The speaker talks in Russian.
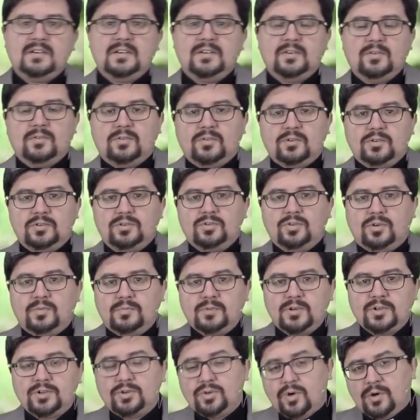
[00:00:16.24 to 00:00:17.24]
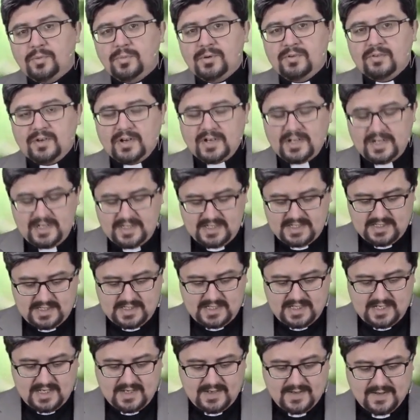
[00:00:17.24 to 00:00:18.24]
о том, кто мы во
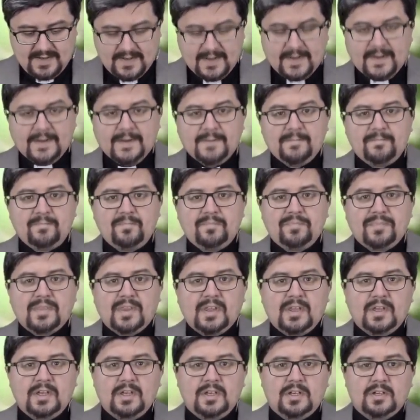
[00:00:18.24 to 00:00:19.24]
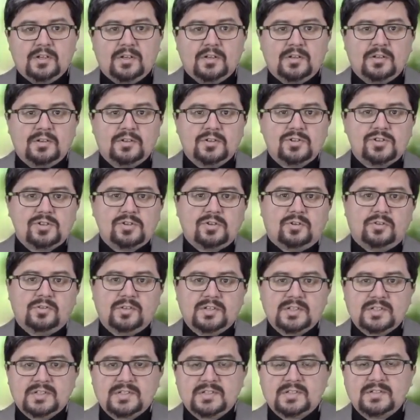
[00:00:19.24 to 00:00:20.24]
Христе и что у
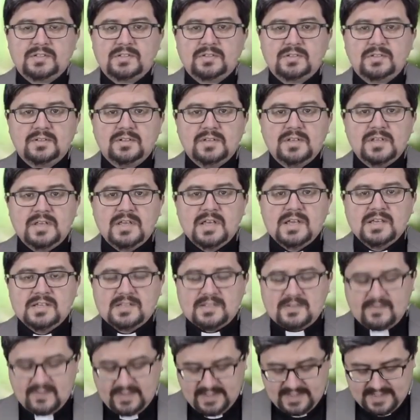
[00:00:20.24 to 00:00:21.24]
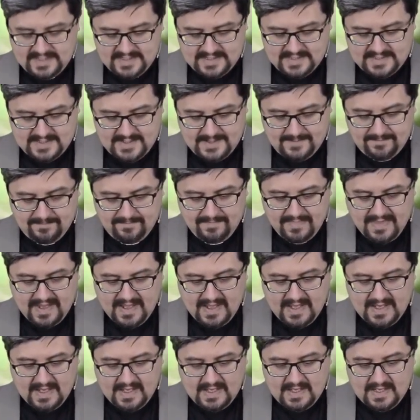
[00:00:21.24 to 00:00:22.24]
нас есть во Христе.
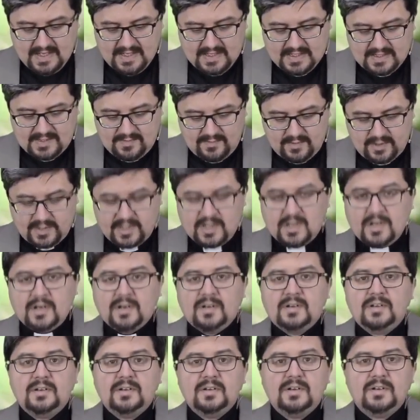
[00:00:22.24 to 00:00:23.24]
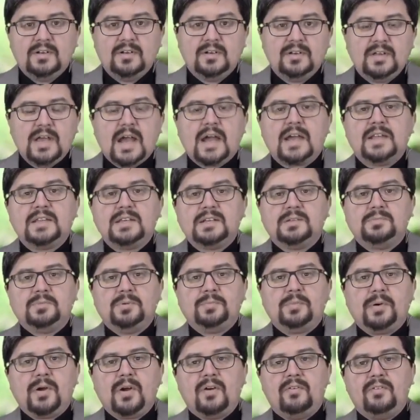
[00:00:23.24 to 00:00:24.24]
Сегодня я хотел
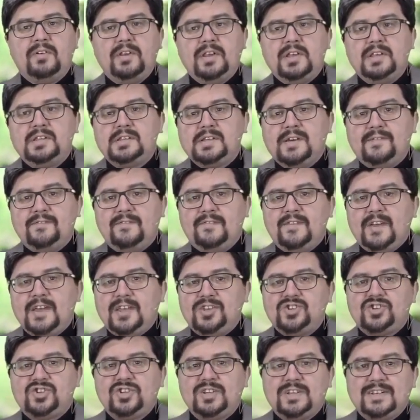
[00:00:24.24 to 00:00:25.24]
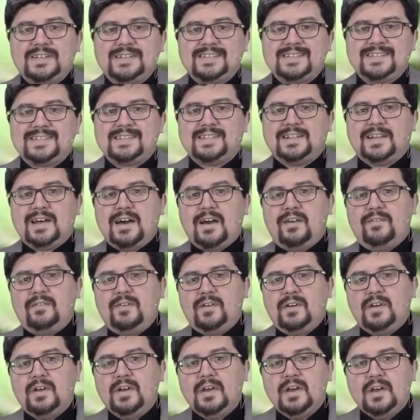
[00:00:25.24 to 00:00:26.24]
бы поговорить о вечной
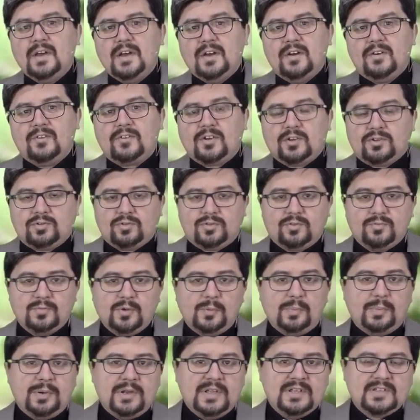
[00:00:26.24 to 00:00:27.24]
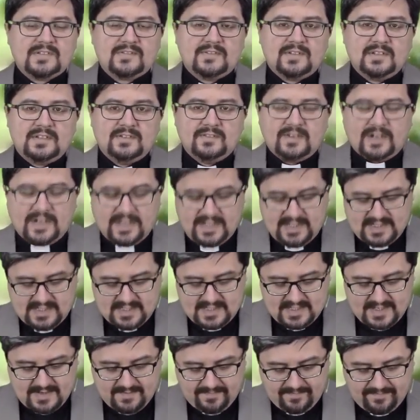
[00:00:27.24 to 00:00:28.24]
славе, в которую мы призваны во
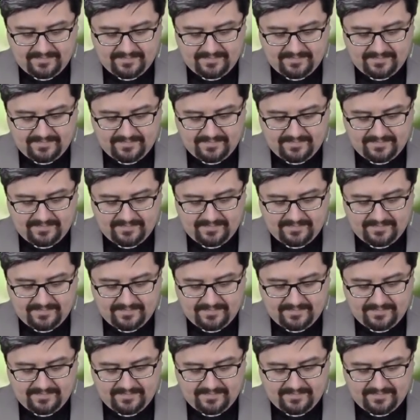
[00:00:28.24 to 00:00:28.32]
Христе.